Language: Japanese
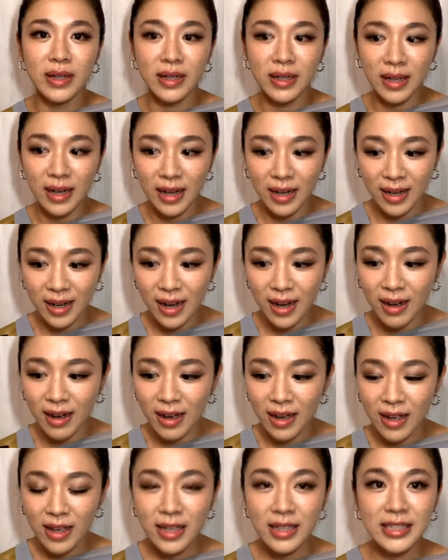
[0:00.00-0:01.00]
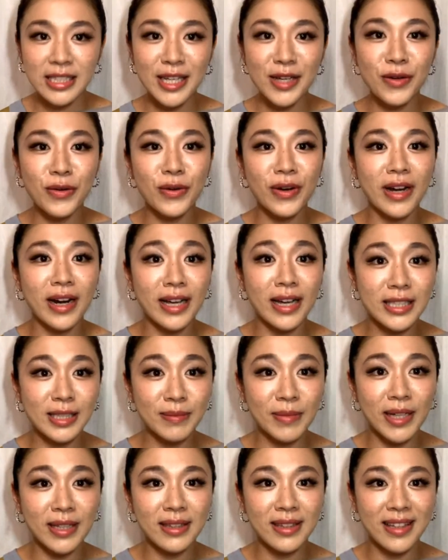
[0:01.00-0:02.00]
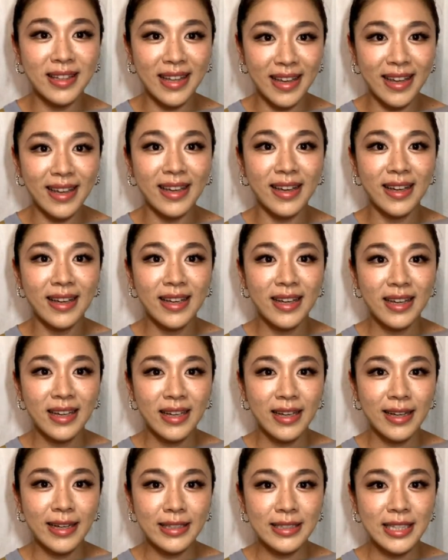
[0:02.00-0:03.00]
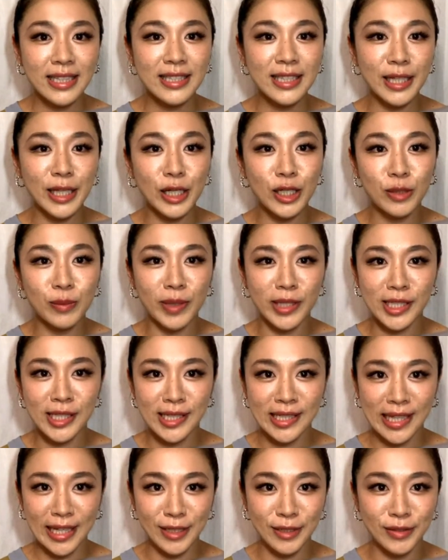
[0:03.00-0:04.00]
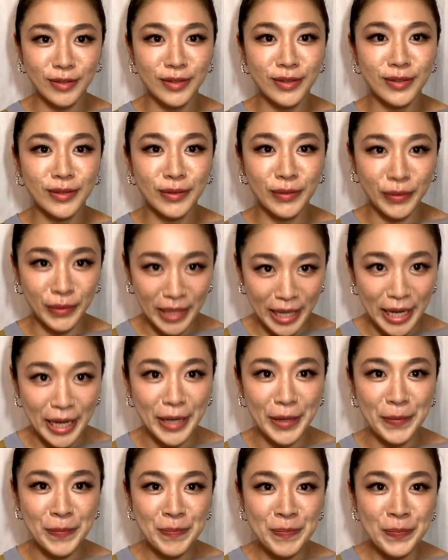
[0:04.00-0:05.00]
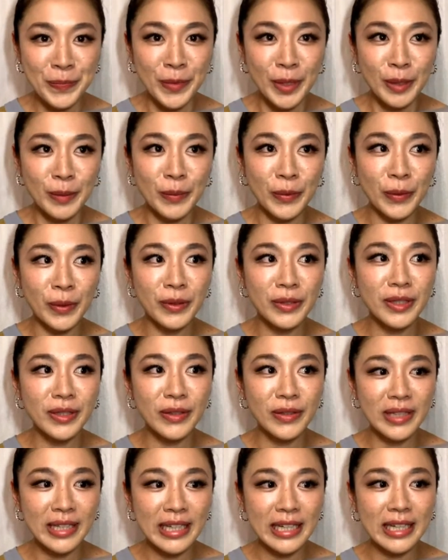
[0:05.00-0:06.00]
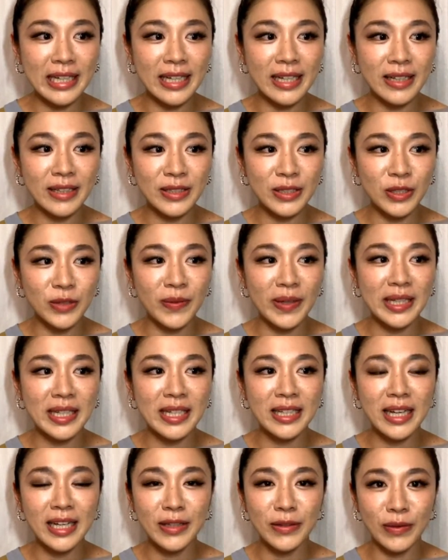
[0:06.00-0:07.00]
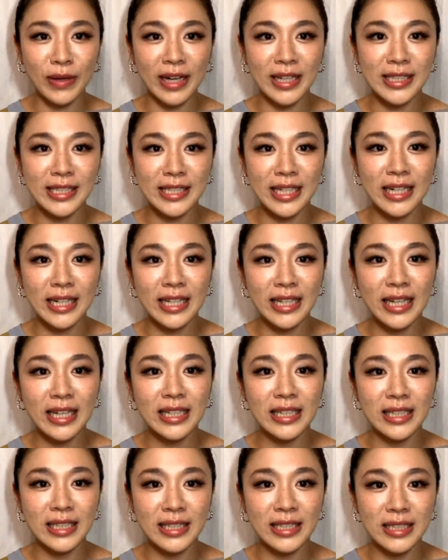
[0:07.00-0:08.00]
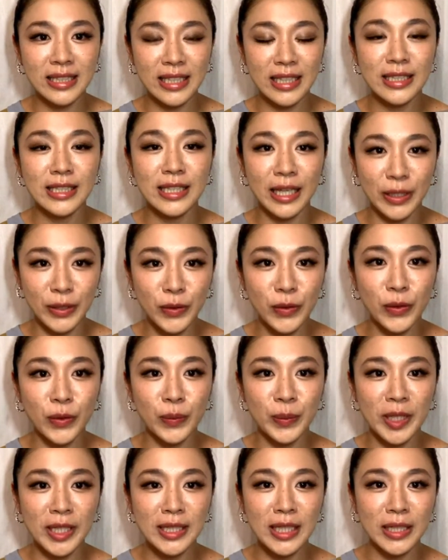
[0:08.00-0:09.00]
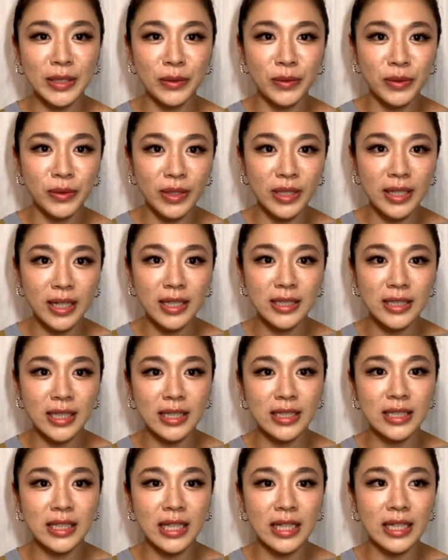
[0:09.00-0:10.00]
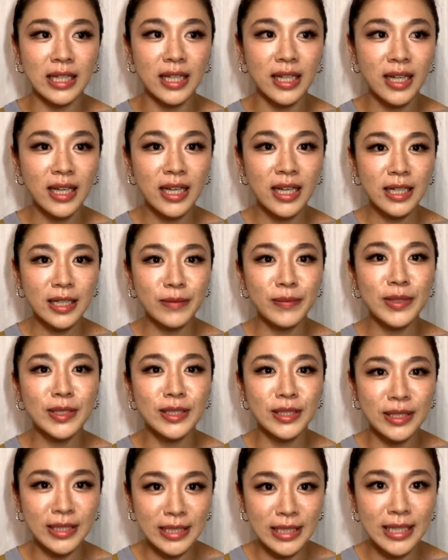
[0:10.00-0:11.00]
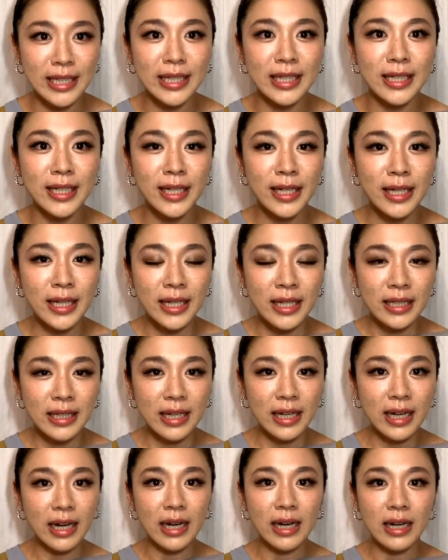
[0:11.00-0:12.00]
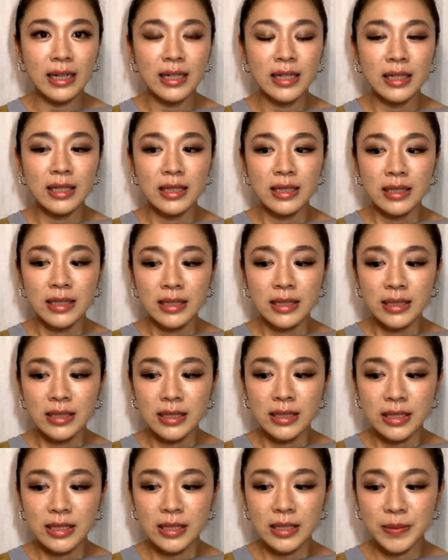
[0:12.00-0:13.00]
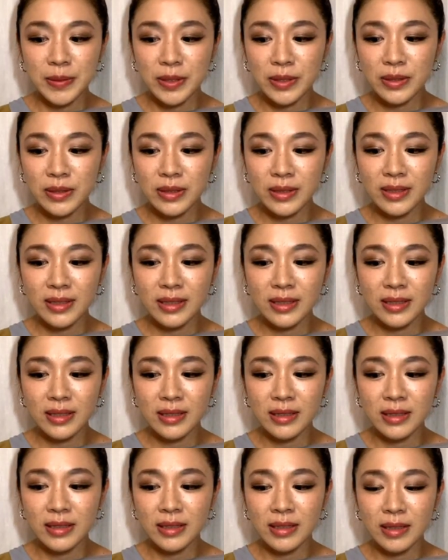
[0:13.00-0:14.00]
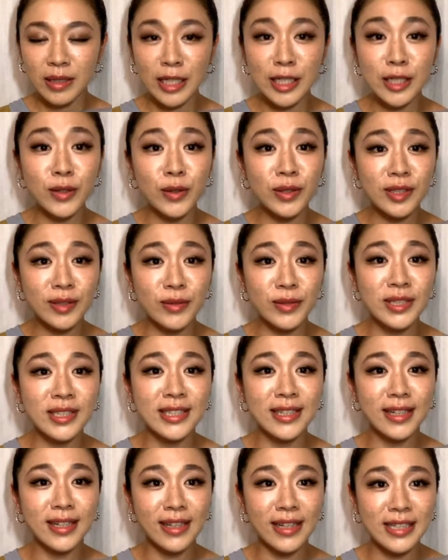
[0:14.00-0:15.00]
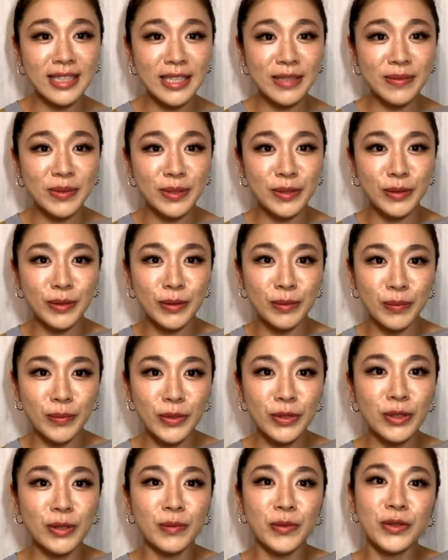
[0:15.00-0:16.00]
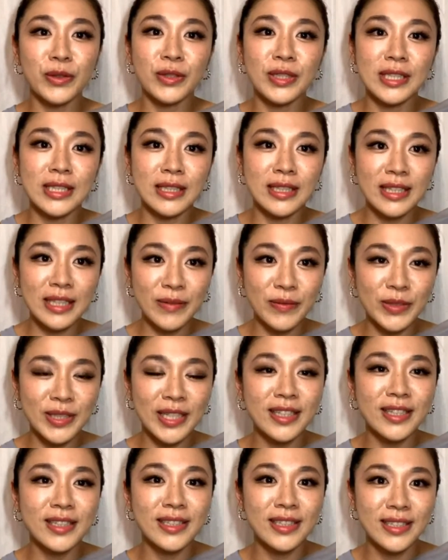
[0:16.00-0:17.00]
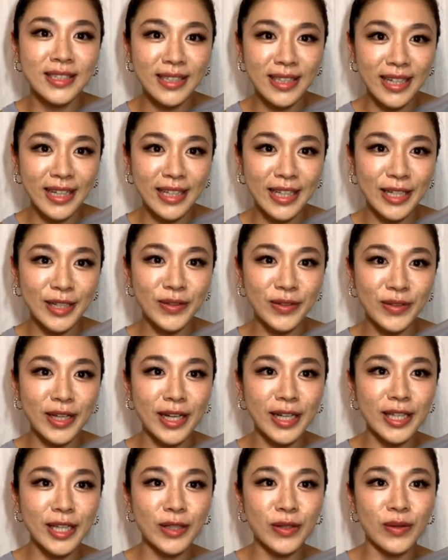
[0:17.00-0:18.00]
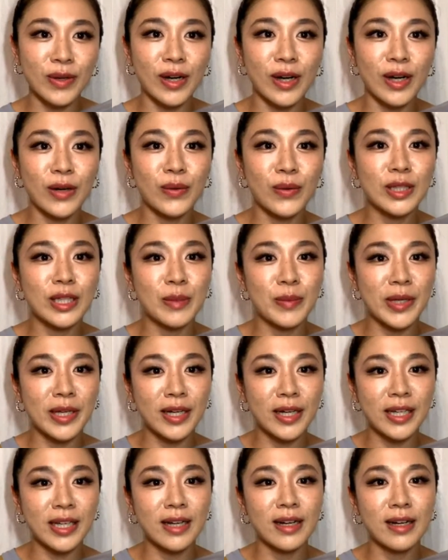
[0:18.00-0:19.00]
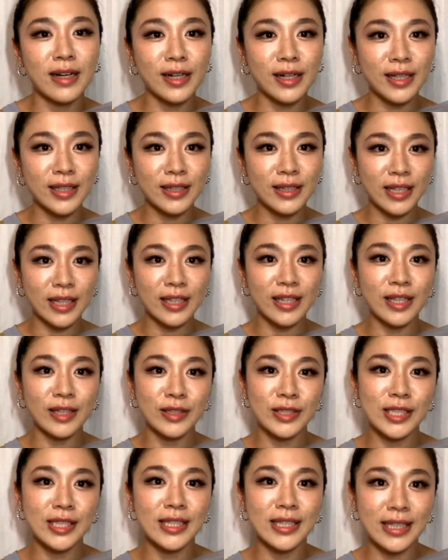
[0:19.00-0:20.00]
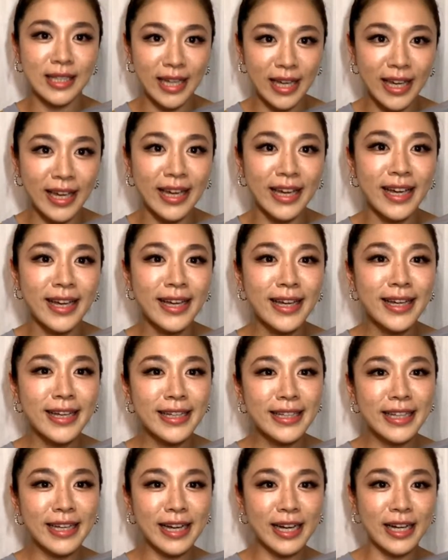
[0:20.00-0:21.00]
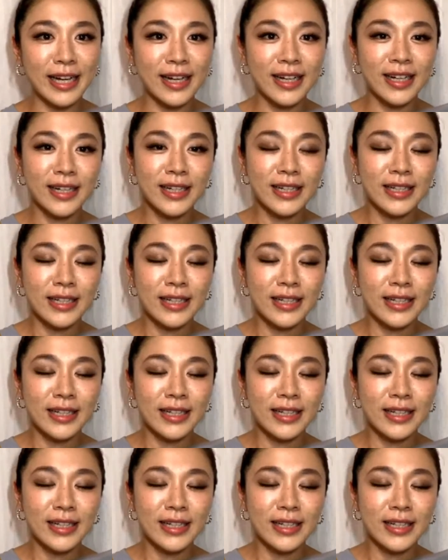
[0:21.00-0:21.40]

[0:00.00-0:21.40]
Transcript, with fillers: かが全国から集まって切磋琢磨してるのでもう本当にその場にいないと感じられないんですけど皆さんに本当に感謝していますしなんか自分がを知らない自分をもっともっと知って模索してでいろんな方と関わって磨きがかかってっていう時期でなんか